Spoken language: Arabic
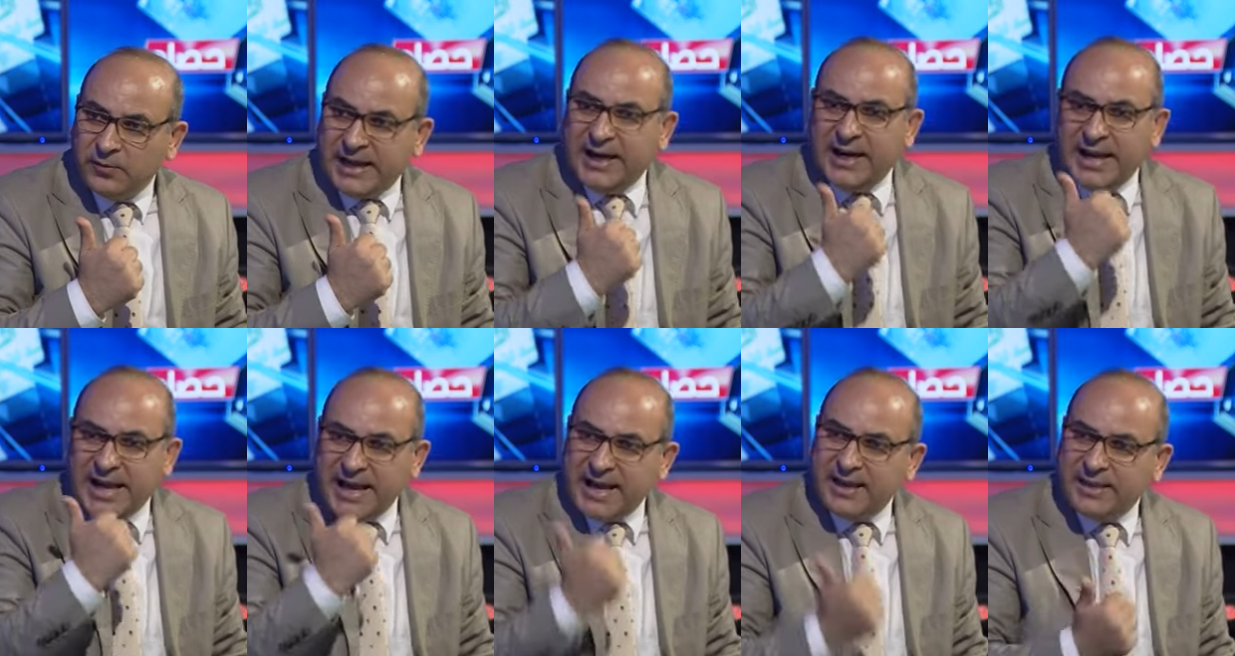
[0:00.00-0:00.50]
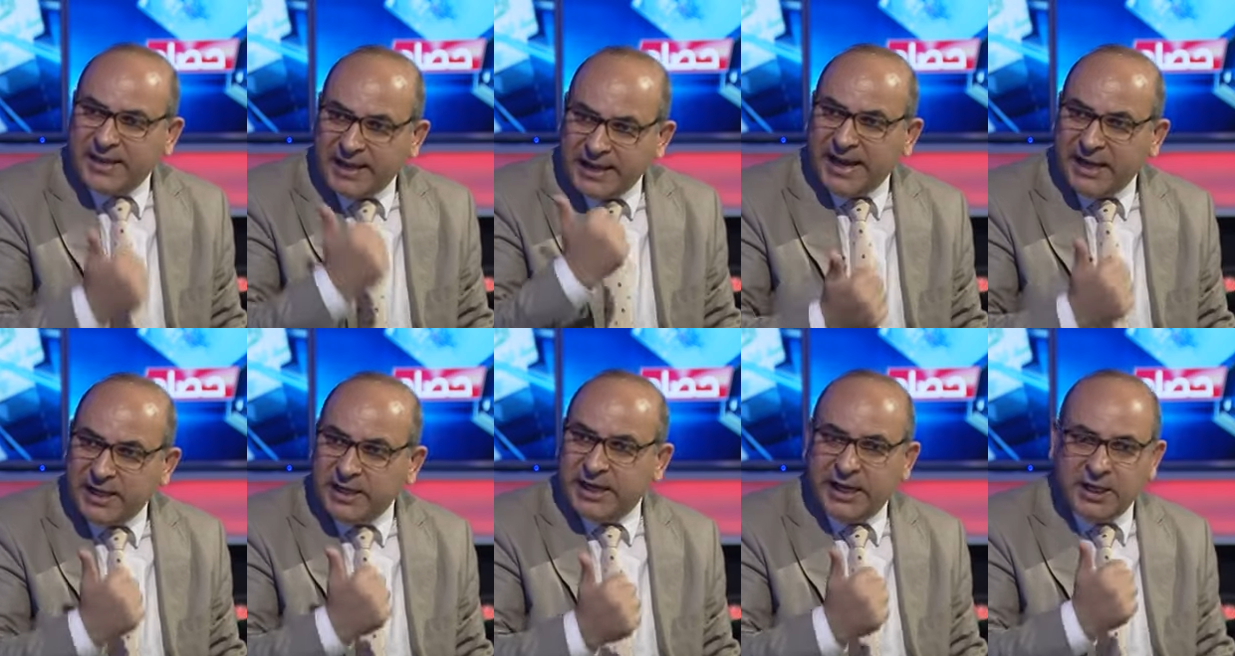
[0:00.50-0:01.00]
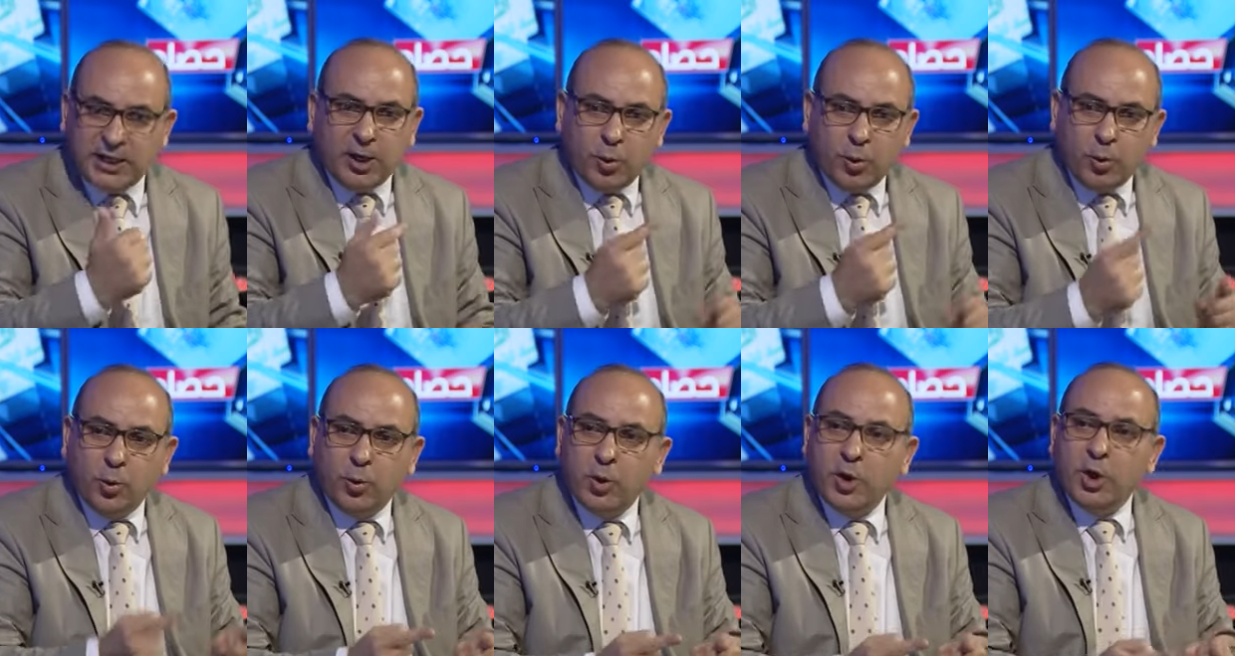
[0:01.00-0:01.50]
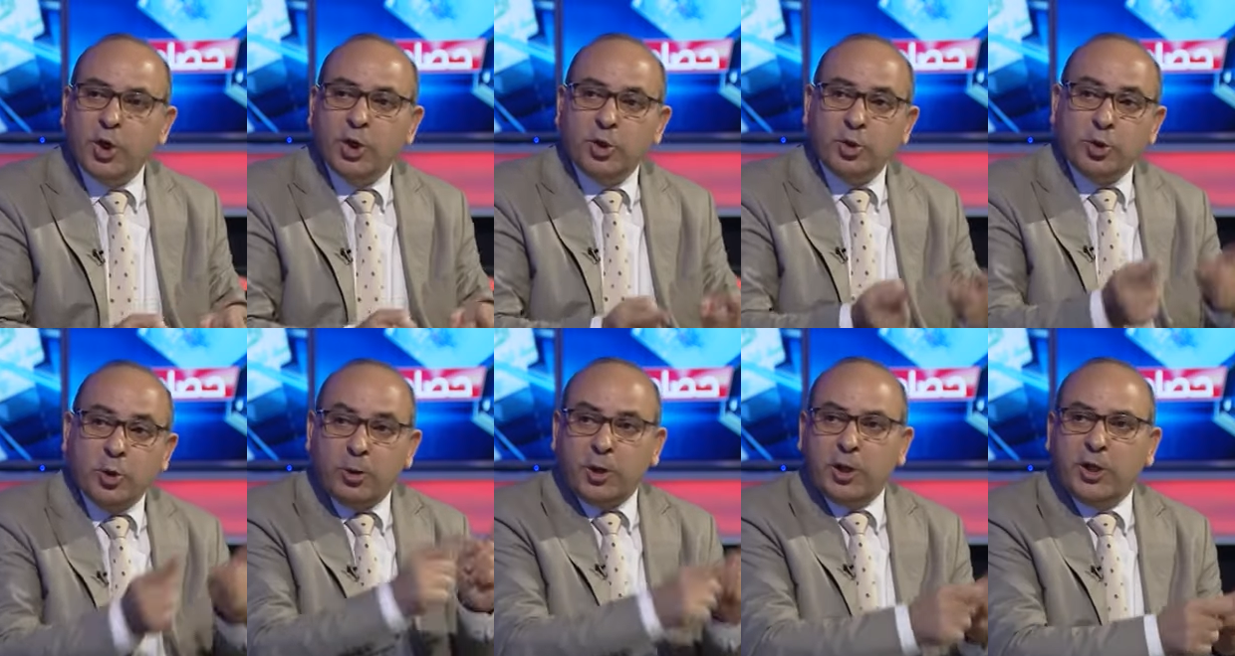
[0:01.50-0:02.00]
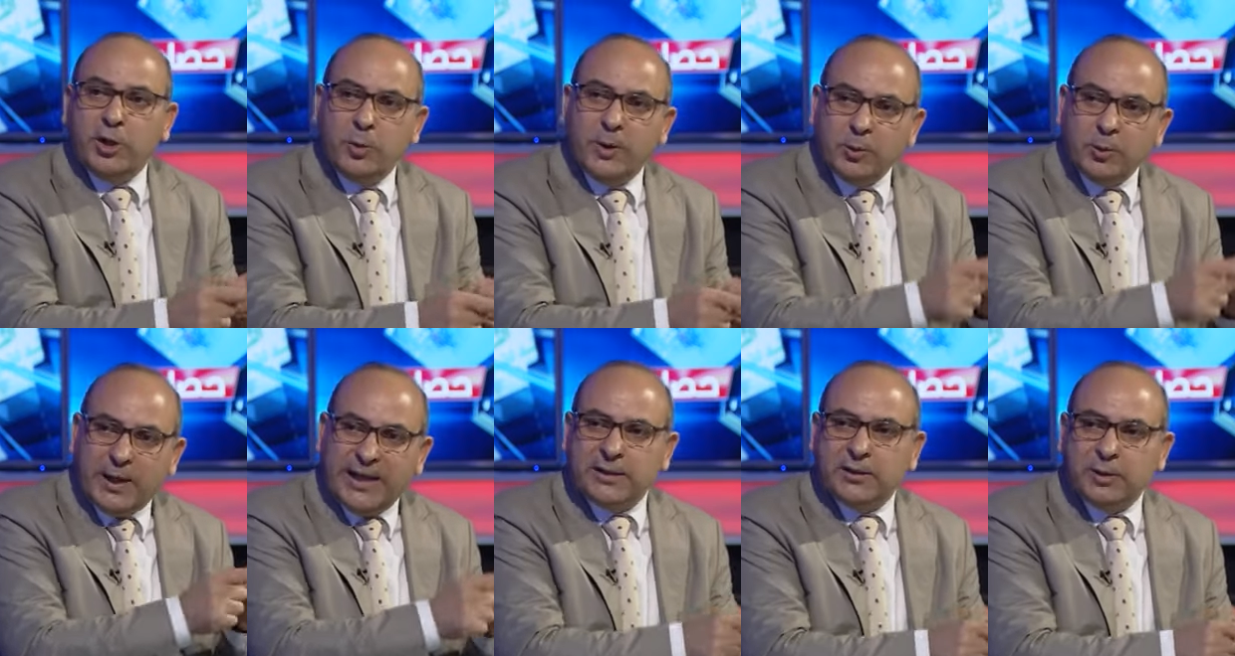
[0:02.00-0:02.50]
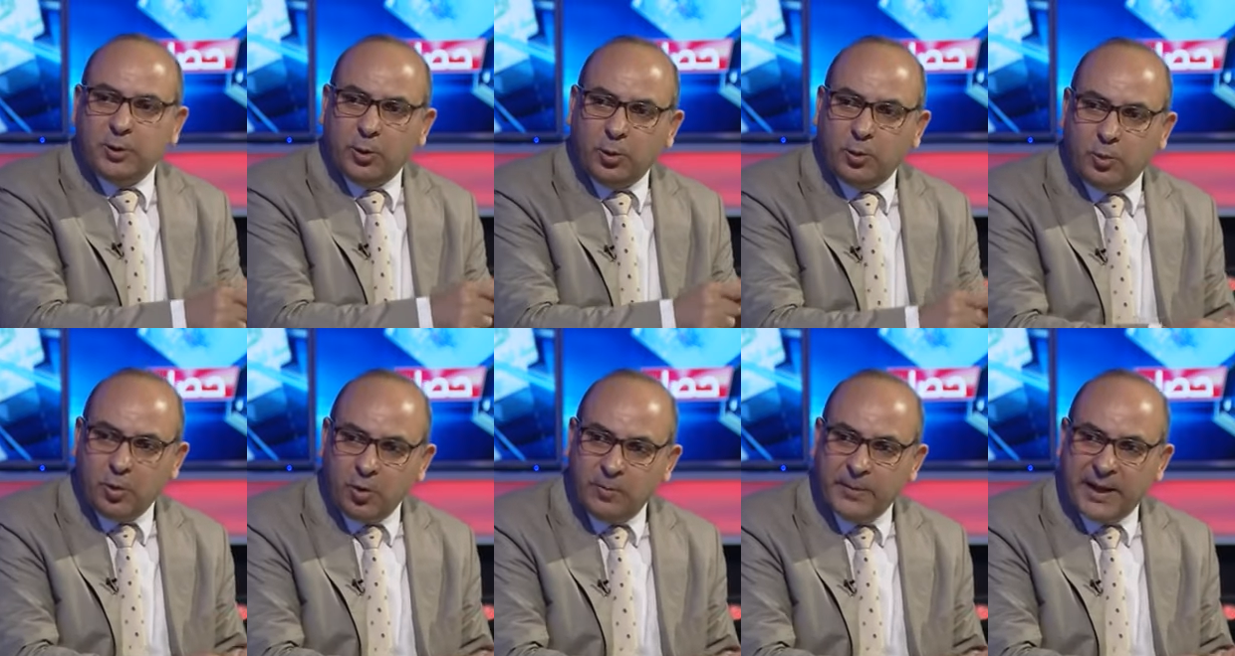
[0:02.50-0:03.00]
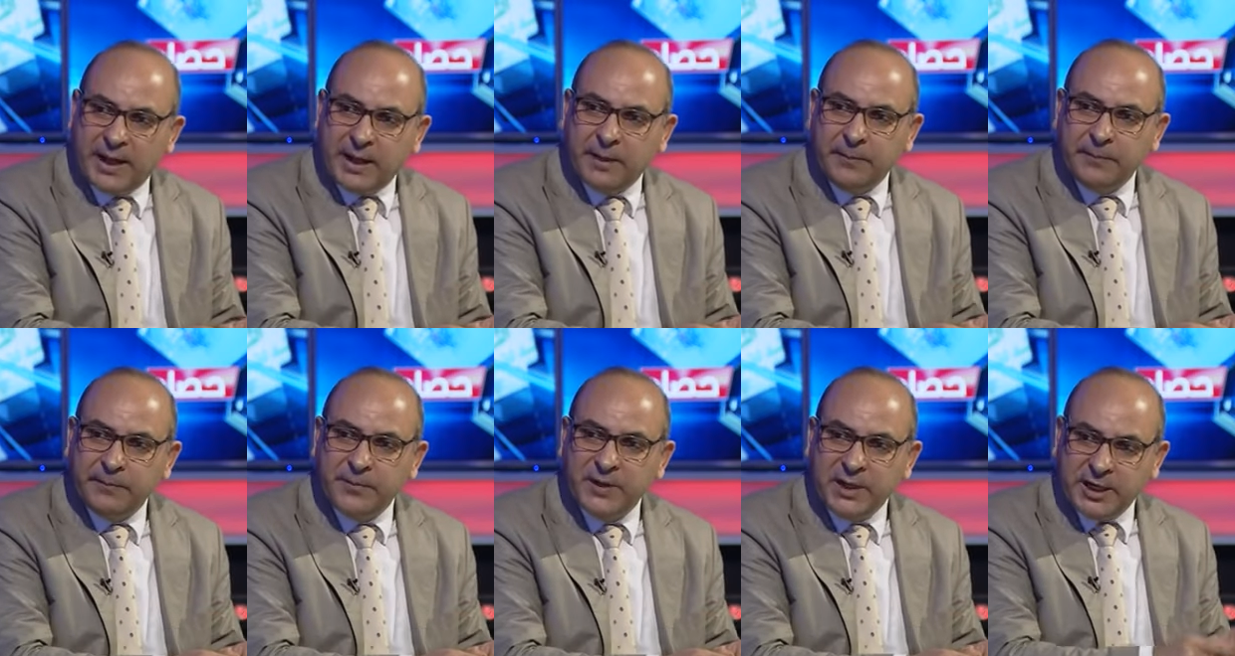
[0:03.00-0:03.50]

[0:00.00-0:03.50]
فهل هذا يعني أنه نلغي ونعطل الحكومة